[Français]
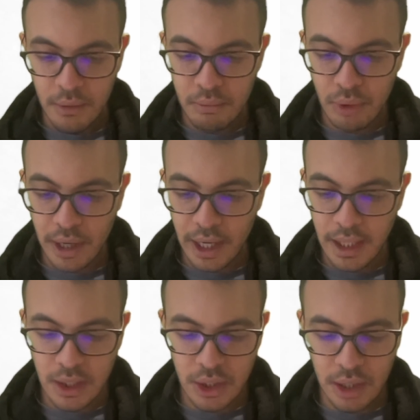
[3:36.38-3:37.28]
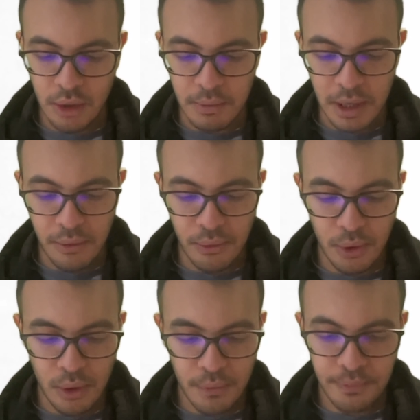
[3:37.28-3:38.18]
pour rédiger comme il
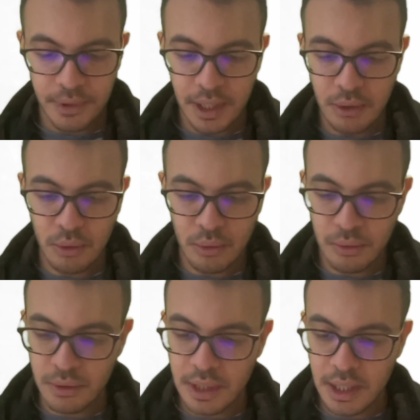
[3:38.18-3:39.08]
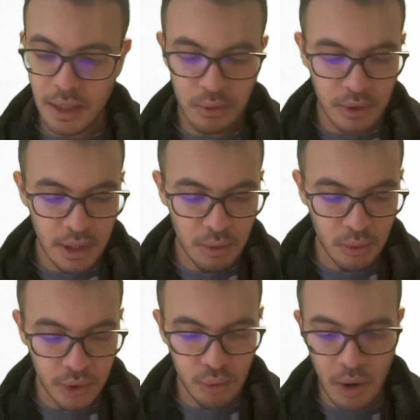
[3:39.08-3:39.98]
faut, qu'est-ce qu'on dit On dit
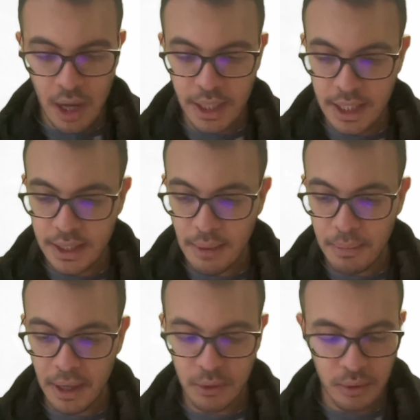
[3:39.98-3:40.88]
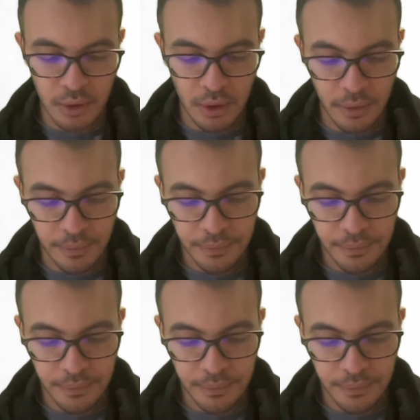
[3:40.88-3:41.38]
donc soit X appartenant